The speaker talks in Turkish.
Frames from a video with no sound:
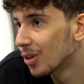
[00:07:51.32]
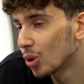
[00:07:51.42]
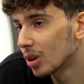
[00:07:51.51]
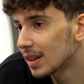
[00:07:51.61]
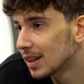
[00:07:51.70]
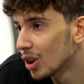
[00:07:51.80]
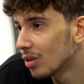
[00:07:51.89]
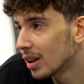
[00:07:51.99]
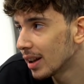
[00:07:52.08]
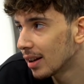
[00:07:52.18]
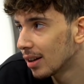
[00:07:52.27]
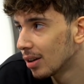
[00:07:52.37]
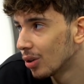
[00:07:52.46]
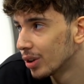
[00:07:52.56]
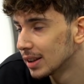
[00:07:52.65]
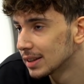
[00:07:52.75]
Sonra Slovanya
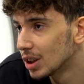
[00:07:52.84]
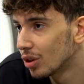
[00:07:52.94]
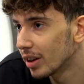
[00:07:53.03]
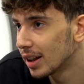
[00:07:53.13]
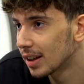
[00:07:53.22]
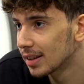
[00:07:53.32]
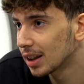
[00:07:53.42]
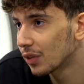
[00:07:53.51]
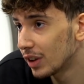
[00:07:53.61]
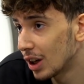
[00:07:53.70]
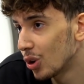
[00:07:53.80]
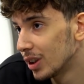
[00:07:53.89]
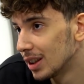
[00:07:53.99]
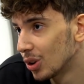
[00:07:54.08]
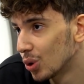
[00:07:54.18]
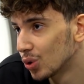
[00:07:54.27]
oynadık. Slovanya'ya kazandık. Final
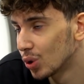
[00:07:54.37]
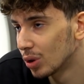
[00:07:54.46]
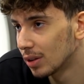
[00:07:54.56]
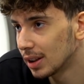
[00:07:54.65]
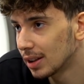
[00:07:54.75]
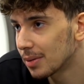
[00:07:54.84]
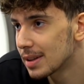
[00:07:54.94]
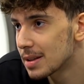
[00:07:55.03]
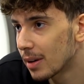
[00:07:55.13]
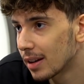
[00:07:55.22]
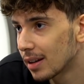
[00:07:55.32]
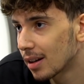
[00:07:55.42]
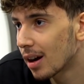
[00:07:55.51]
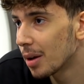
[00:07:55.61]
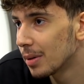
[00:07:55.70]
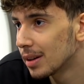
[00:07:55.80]
oynadık o turnuvada. Ama İspanya'ya
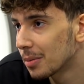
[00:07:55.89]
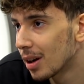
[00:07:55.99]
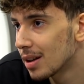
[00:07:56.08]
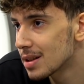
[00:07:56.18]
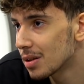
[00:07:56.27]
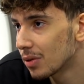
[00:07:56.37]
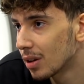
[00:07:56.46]
kaybettik maalesef.